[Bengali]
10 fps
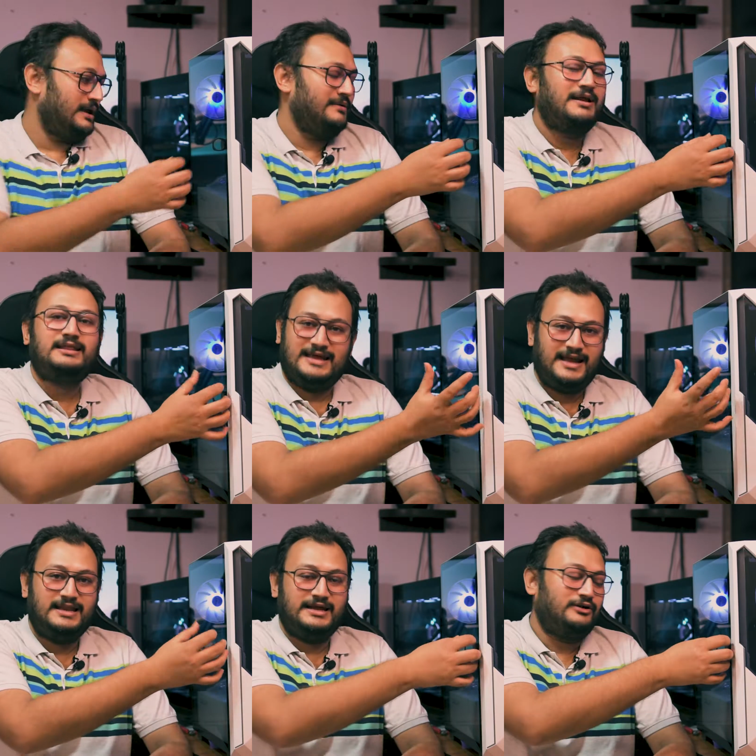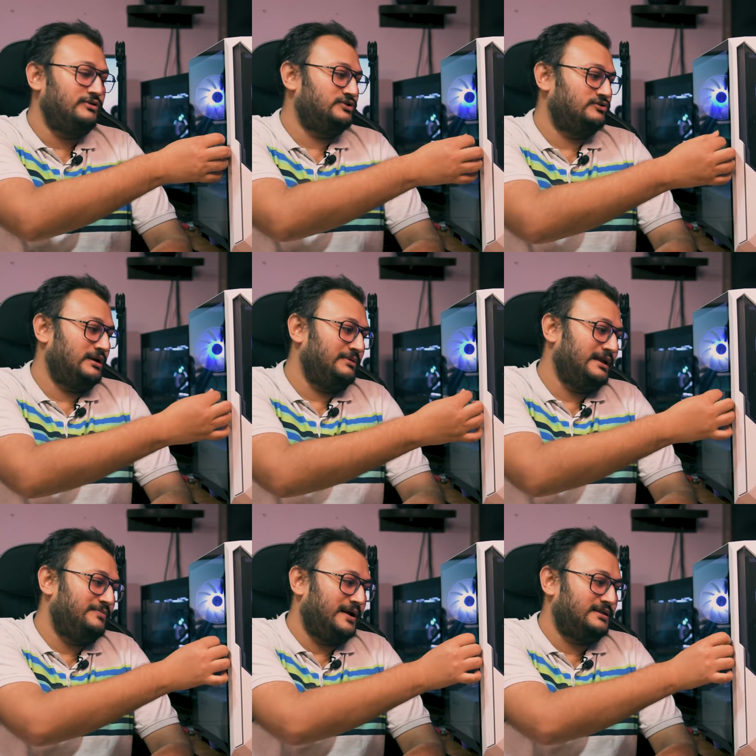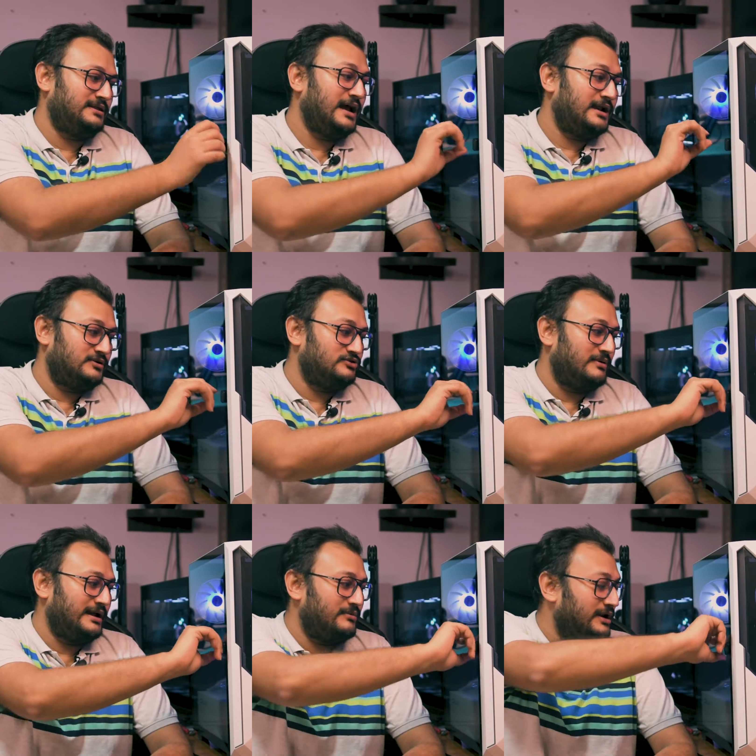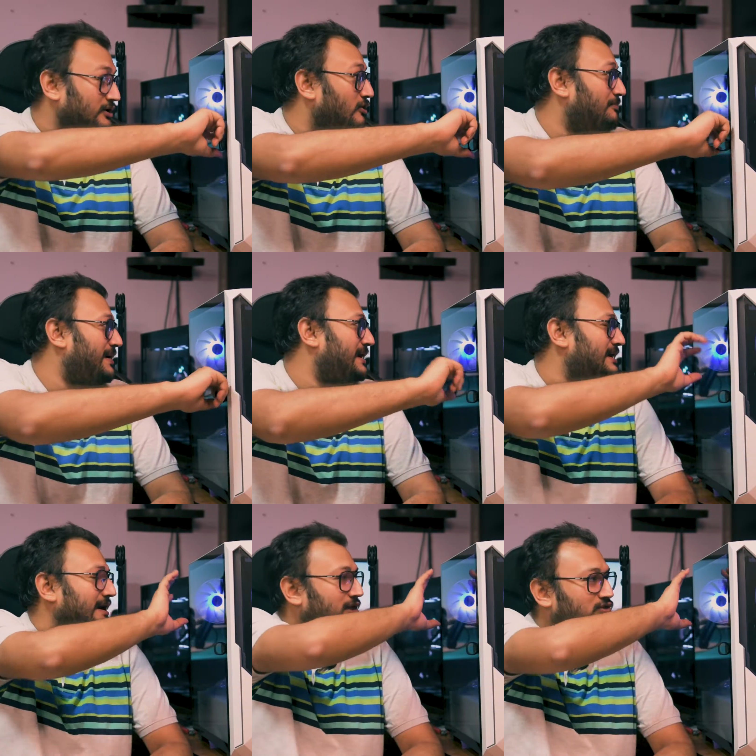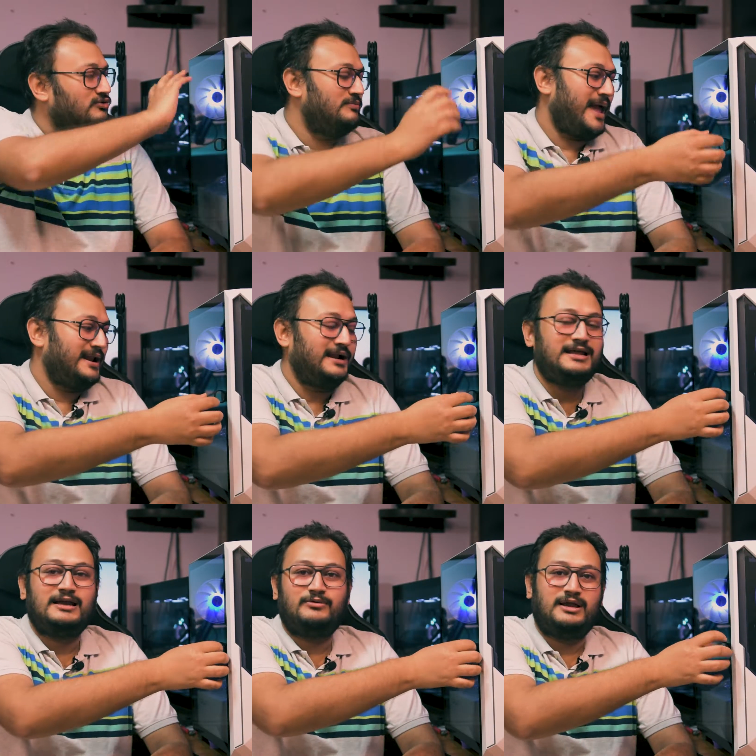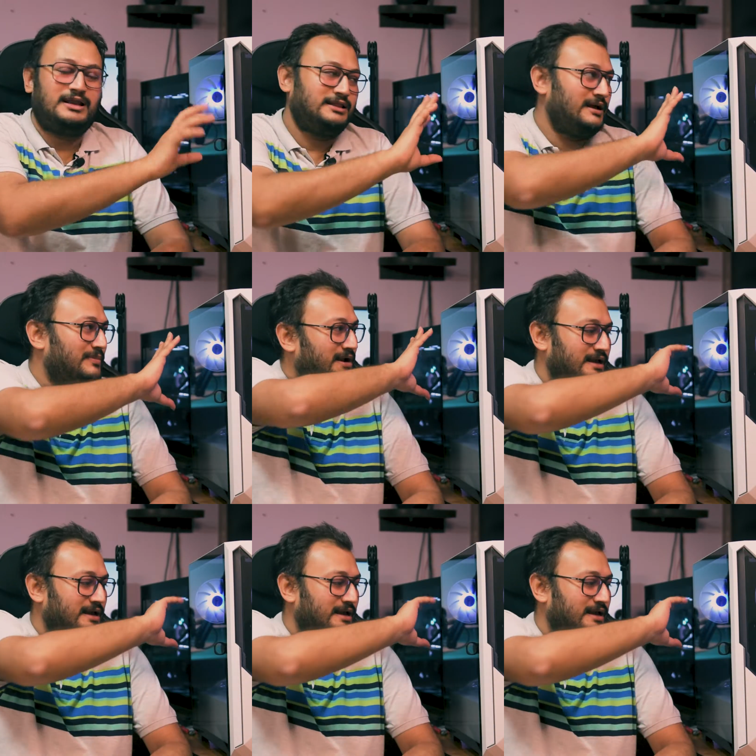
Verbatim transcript: এবারে দেখে নিই একটু এর সঙ্গে আমি কি পাচ্ছি আর সবার আগে বলি টপ প্যানেলটা কিন্তু ম্যাগনেটিক এবং এটাতে আপনার